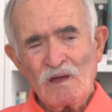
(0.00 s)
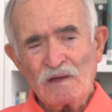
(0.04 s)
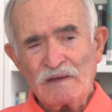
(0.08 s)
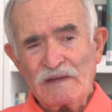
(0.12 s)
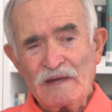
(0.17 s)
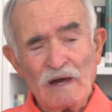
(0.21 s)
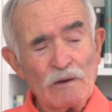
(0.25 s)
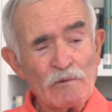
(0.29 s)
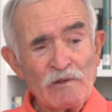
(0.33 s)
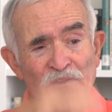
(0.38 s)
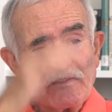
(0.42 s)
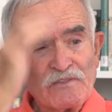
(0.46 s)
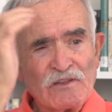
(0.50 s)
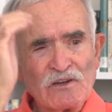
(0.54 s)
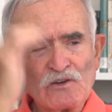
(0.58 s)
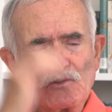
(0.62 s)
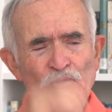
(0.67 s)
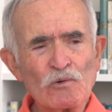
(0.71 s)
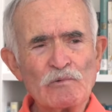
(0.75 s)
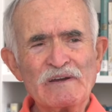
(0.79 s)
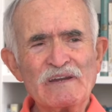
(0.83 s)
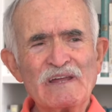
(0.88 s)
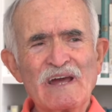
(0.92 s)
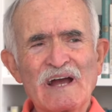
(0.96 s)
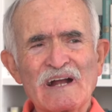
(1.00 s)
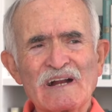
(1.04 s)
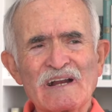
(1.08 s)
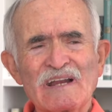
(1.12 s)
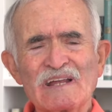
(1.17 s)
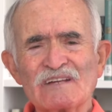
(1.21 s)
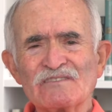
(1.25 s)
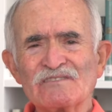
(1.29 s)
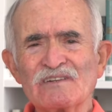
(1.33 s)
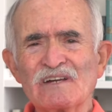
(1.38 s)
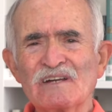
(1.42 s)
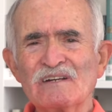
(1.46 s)
que a veces no venía a
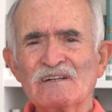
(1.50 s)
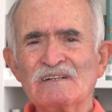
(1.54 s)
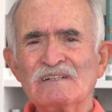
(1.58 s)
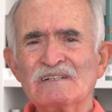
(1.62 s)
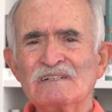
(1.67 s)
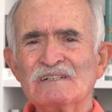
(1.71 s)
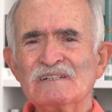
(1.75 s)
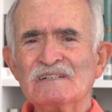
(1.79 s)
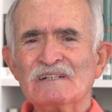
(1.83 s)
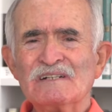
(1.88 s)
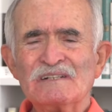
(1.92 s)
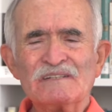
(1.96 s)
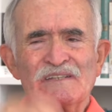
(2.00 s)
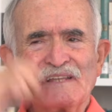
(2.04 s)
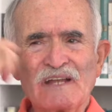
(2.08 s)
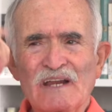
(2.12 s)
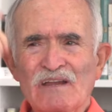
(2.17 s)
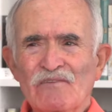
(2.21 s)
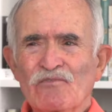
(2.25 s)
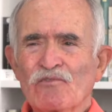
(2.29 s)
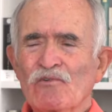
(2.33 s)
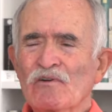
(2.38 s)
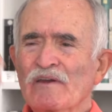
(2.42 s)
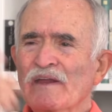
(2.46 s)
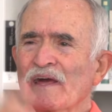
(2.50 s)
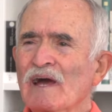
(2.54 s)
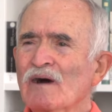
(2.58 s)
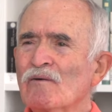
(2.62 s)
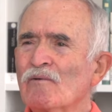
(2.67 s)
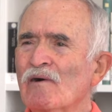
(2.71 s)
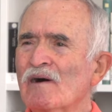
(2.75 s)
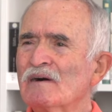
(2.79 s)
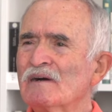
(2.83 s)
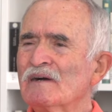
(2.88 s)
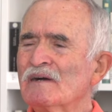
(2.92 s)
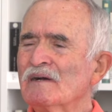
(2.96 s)
clase,
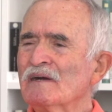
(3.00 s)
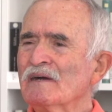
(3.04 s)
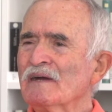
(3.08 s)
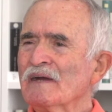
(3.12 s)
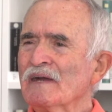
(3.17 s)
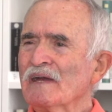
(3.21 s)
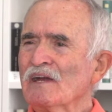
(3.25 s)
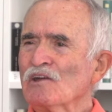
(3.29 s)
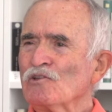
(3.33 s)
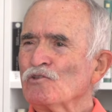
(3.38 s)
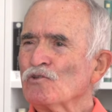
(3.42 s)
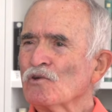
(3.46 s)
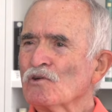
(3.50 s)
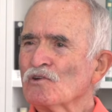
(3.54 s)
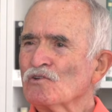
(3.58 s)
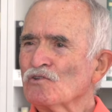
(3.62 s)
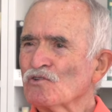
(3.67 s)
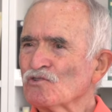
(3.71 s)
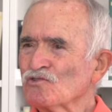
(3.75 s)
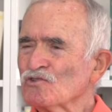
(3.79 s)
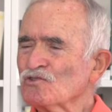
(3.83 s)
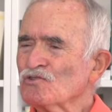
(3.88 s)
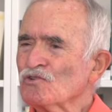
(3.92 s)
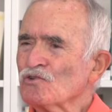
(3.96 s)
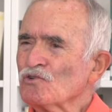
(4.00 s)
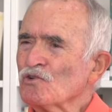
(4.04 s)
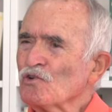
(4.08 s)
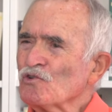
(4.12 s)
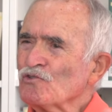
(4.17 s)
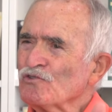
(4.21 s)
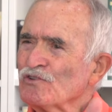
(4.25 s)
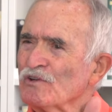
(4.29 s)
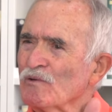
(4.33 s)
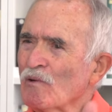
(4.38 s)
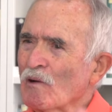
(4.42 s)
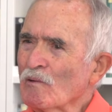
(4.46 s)
telefoneaba y entonces nosotros
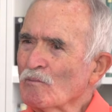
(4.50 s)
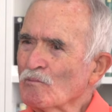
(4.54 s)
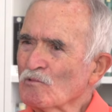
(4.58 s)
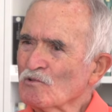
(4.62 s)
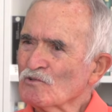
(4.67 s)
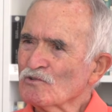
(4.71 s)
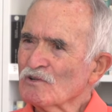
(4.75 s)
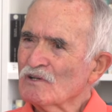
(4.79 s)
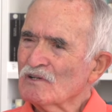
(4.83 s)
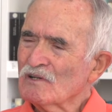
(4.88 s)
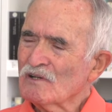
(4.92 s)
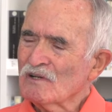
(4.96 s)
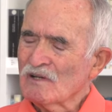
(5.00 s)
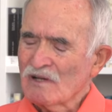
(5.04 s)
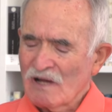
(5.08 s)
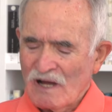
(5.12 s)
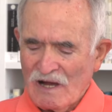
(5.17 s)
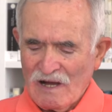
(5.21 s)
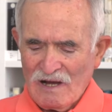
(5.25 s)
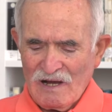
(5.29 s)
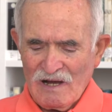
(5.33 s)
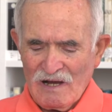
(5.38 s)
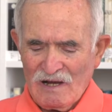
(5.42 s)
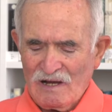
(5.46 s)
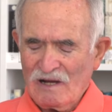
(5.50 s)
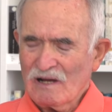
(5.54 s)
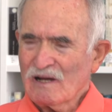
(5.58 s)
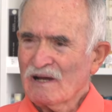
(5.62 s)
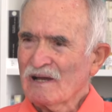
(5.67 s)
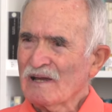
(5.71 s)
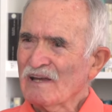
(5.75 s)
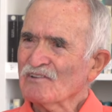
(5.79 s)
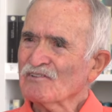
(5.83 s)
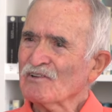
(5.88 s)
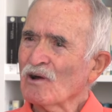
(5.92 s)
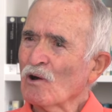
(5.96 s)
nos íbamos a,
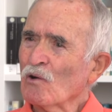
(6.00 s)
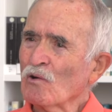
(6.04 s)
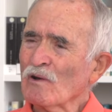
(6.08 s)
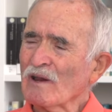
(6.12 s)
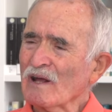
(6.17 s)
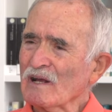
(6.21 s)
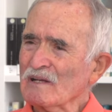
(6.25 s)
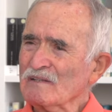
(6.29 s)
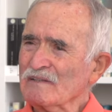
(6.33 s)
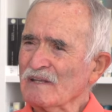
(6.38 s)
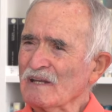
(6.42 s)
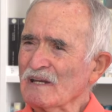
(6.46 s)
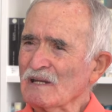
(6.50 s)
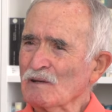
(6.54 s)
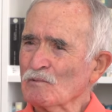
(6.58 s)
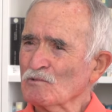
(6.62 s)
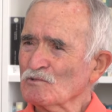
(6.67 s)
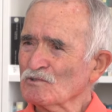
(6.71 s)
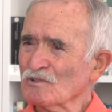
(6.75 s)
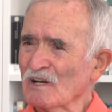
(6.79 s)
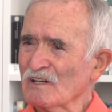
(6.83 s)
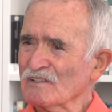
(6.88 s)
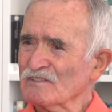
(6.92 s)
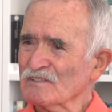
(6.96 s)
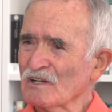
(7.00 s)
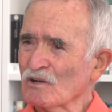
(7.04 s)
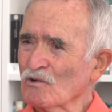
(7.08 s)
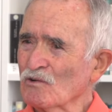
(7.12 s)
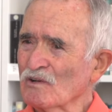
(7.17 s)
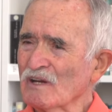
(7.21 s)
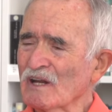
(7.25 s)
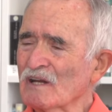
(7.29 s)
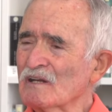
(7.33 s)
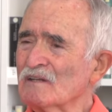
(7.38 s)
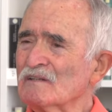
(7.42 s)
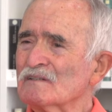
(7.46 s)
esa hora que teníamos clase
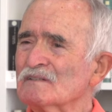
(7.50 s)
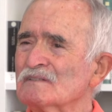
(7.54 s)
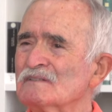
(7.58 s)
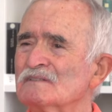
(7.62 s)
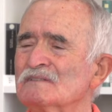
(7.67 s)
con él,